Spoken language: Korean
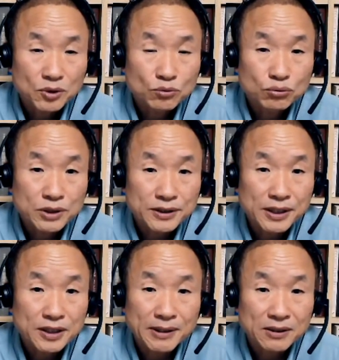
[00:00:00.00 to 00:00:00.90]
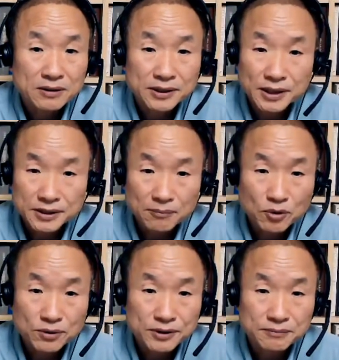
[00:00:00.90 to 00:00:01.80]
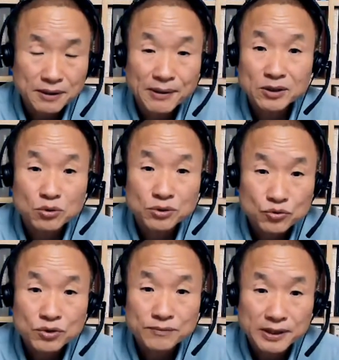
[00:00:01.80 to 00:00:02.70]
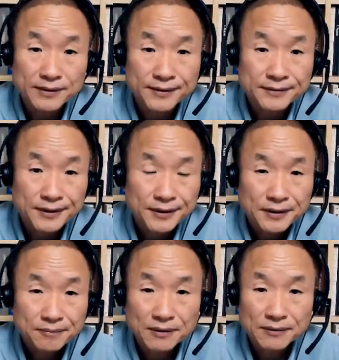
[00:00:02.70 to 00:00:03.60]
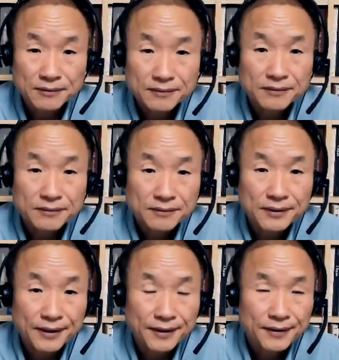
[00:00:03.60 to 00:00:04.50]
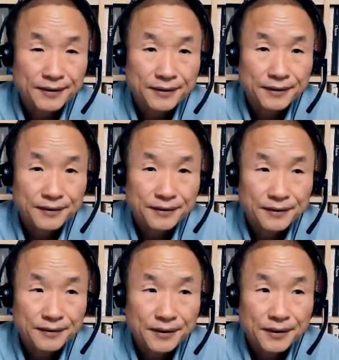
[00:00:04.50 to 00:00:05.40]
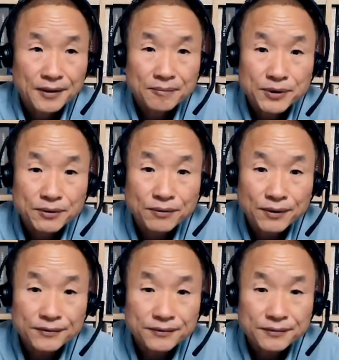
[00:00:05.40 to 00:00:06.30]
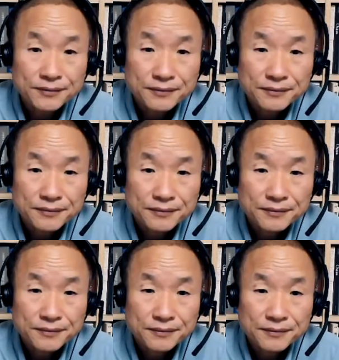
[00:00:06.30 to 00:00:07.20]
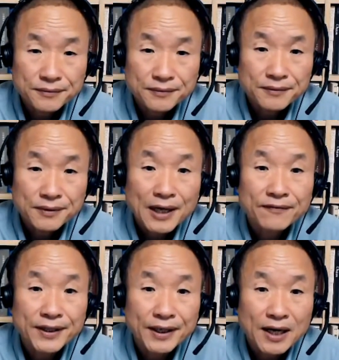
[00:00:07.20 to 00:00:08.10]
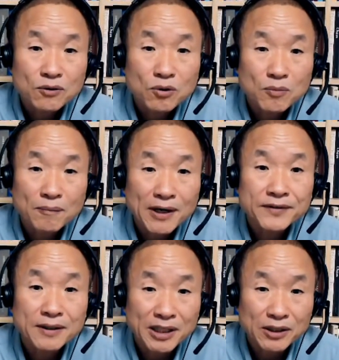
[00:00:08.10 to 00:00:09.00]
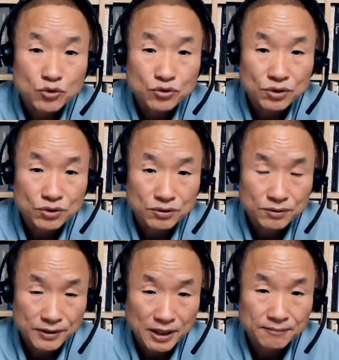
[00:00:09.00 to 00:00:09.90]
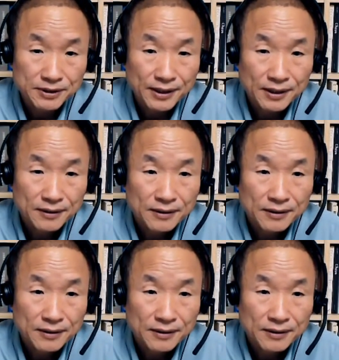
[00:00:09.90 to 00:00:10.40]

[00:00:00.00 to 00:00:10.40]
뭐 두 대, 세 대 만들었다는 이야기 잘 못 들었습니다. 만들고 있는 중입니다. 그는 뭐 네. 미국은 한 달에 항공모함 한 대 만들 수 있는 나라입니다.